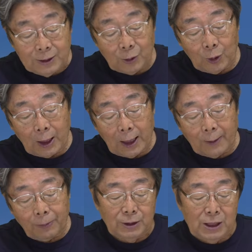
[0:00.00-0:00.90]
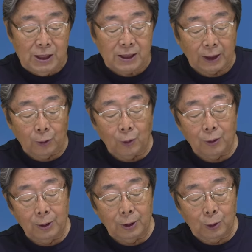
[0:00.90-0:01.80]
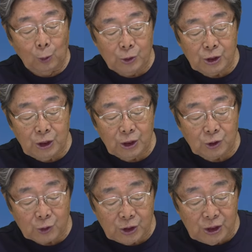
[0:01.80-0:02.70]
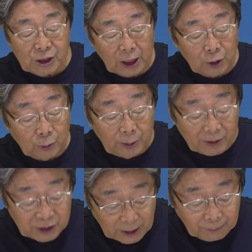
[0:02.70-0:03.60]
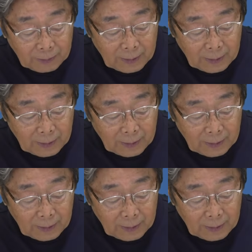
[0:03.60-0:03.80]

それから ニーサ の投資初心者が読みました。